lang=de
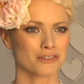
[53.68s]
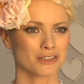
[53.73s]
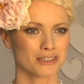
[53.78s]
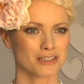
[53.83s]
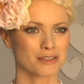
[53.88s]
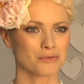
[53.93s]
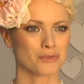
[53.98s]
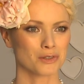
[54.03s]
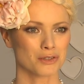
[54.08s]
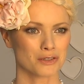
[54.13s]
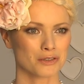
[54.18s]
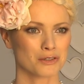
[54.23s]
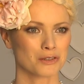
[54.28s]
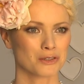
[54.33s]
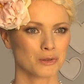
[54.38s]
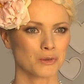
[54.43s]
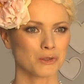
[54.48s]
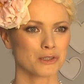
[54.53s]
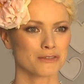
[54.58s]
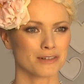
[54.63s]
finde ich ziemlich
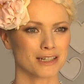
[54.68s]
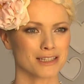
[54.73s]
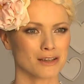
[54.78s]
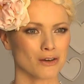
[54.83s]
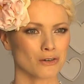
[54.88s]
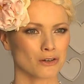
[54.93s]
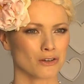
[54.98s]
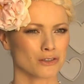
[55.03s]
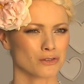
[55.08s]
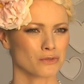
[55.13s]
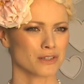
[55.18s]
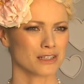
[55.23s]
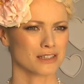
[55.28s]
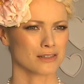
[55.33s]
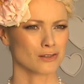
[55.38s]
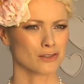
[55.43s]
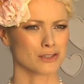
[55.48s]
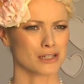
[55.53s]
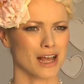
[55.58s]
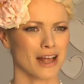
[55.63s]
cool, weil es auch noch so was
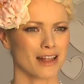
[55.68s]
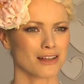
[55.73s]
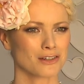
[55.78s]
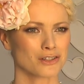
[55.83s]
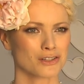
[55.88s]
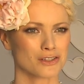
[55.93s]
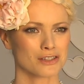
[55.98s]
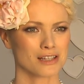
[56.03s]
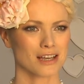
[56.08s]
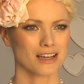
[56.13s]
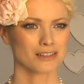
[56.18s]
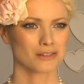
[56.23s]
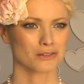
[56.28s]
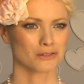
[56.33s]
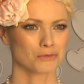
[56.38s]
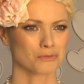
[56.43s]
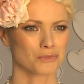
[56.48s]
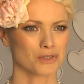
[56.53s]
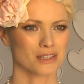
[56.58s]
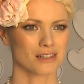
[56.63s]
Nostalgisches hat und
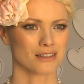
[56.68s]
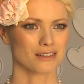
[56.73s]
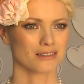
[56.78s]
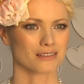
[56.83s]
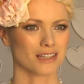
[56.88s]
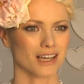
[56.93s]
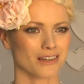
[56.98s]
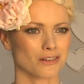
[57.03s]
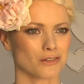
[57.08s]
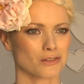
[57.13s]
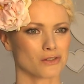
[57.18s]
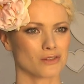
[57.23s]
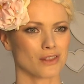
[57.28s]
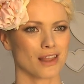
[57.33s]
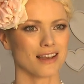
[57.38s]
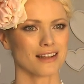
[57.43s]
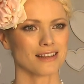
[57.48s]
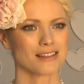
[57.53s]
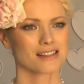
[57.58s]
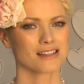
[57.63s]
ein bisschen
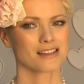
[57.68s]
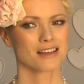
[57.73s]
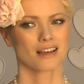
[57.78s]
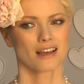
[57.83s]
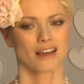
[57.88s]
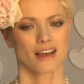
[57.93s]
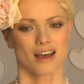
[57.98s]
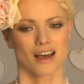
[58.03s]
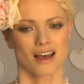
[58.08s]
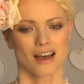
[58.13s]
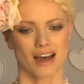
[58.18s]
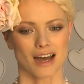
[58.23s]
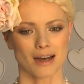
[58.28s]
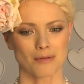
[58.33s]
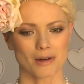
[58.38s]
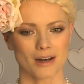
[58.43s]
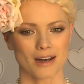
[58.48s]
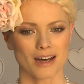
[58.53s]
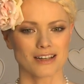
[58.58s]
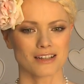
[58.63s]
Traditionelles.
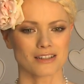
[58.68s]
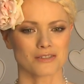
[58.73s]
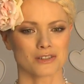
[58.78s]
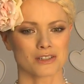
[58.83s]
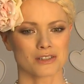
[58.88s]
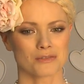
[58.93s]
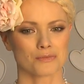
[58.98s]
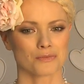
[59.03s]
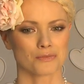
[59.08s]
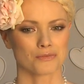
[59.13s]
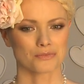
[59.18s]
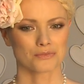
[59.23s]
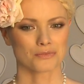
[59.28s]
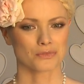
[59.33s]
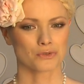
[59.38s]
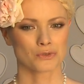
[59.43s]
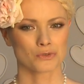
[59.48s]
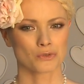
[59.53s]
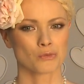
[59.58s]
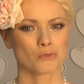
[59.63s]
Aber alles, was
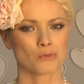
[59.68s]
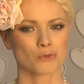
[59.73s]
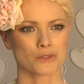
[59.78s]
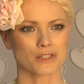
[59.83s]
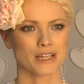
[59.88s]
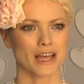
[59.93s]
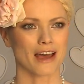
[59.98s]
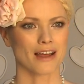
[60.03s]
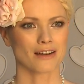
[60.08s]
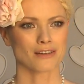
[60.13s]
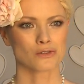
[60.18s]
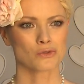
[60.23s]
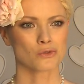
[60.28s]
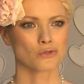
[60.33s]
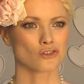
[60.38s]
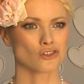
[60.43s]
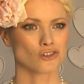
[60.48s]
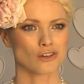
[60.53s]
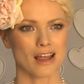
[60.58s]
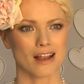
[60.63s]
zu modern, zu
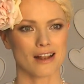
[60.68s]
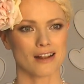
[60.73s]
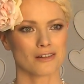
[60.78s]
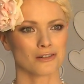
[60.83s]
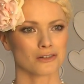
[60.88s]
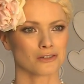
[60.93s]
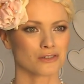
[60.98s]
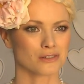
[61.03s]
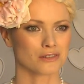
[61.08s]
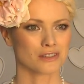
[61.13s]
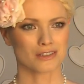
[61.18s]
schnell und